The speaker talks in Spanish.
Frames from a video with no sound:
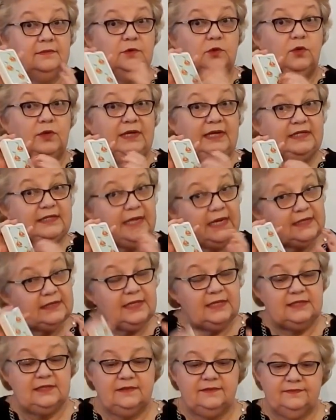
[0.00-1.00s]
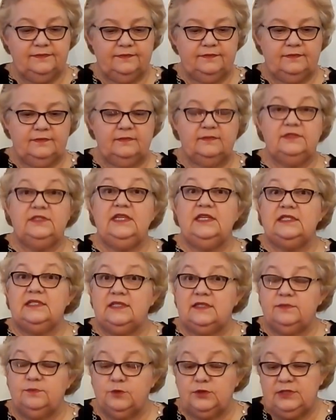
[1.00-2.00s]
con las cartas, si es
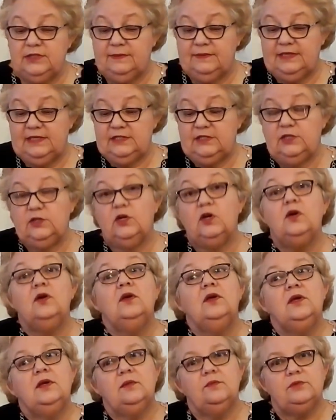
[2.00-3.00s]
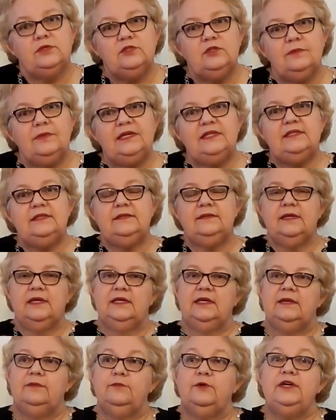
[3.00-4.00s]
que es posible. Y si no, pues nomás
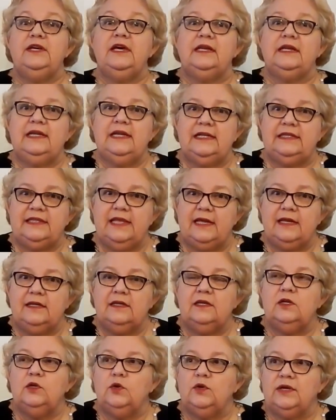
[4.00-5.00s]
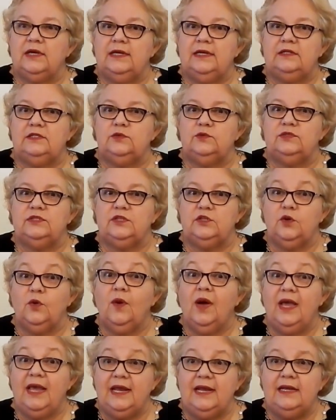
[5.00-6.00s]
eh, voy a relatar lo que le
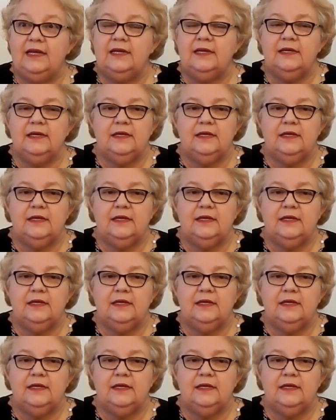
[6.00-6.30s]
sucedió a él